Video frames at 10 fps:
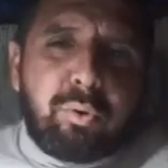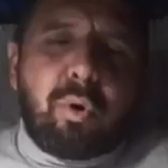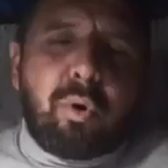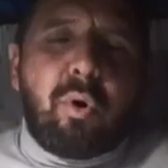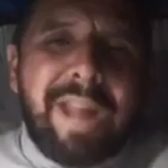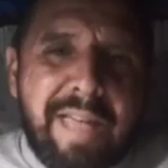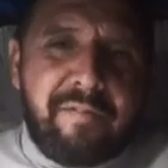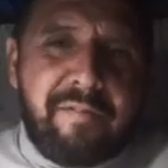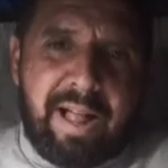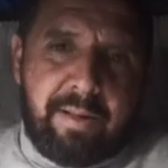con
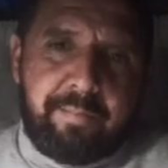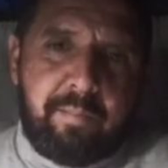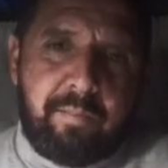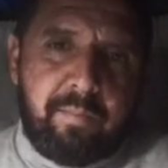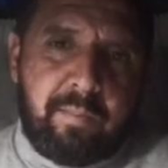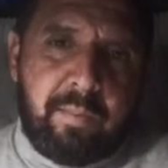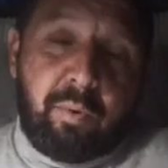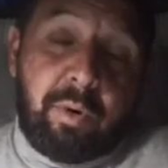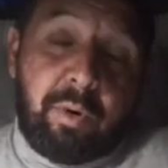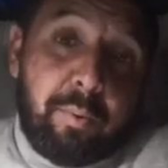Eva, un
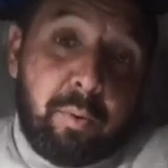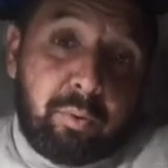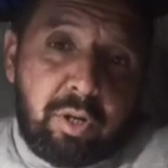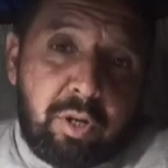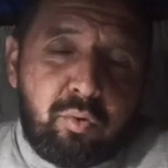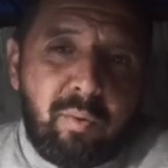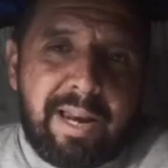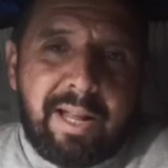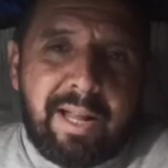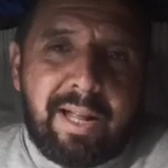rapporto
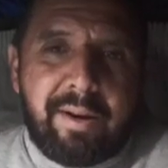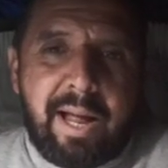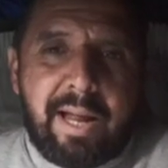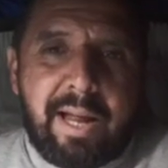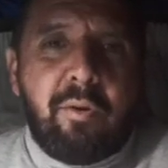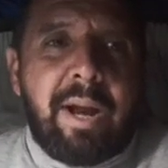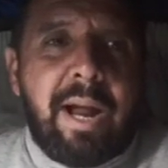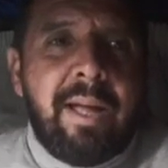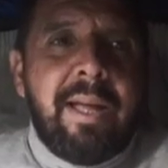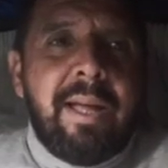sessuale carnale. Allora
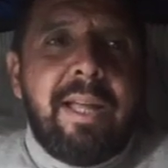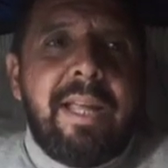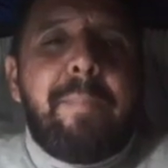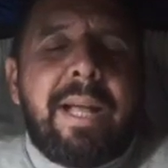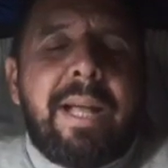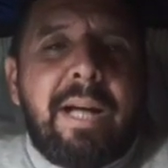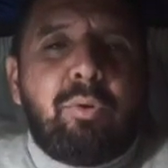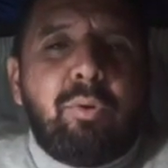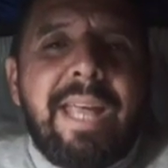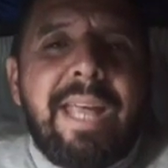il peccato
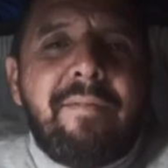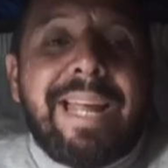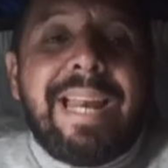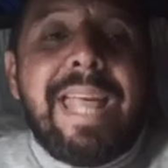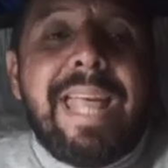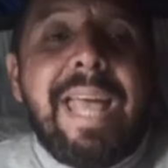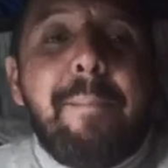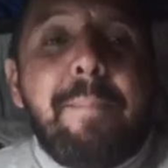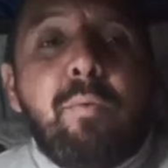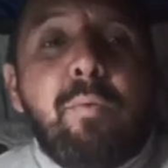di Eva che lei
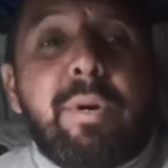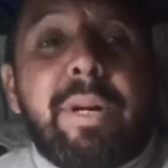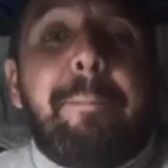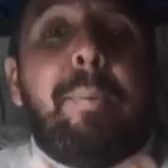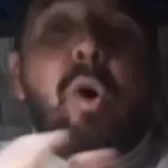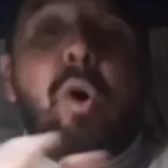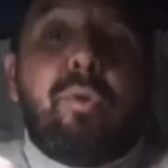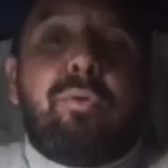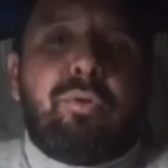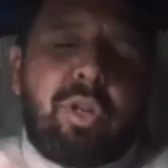ebbe un
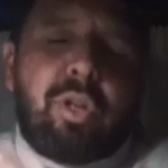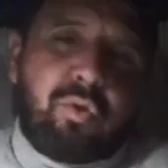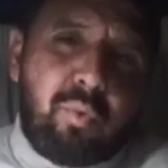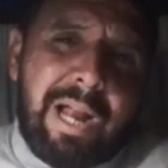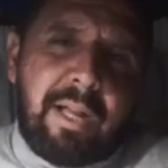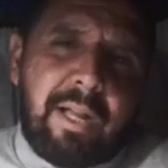rapporto sessuale col